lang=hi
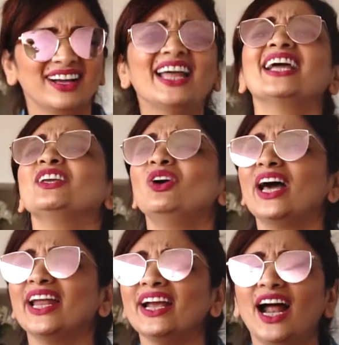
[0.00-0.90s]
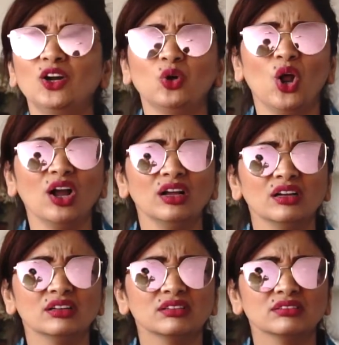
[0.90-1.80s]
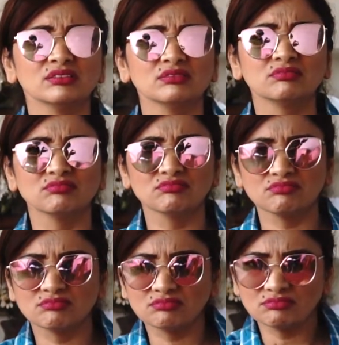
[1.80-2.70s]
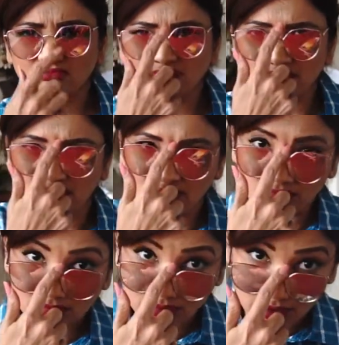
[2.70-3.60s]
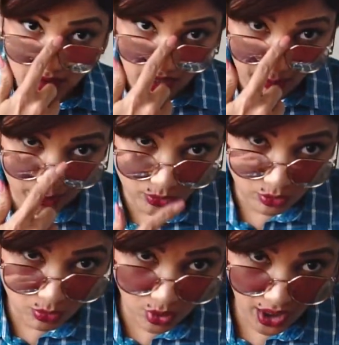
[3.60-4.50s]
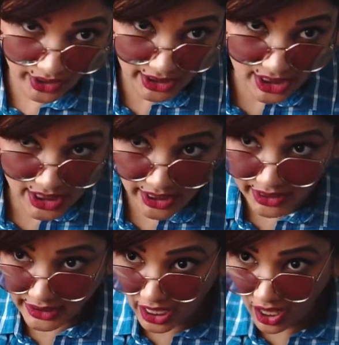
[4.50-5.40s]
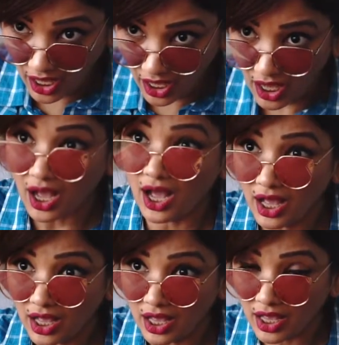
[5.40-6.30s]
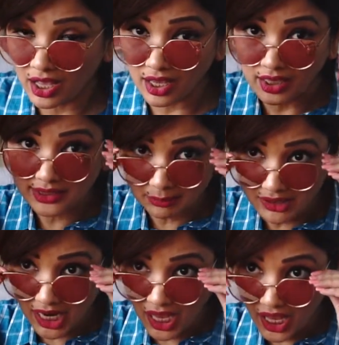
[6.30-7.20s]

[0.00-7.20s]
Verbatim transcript: गाना क्यों गा रहे हैं गांडू लोग हम्म, अपन तुम लोग का टीचर है क्या हाँ समझा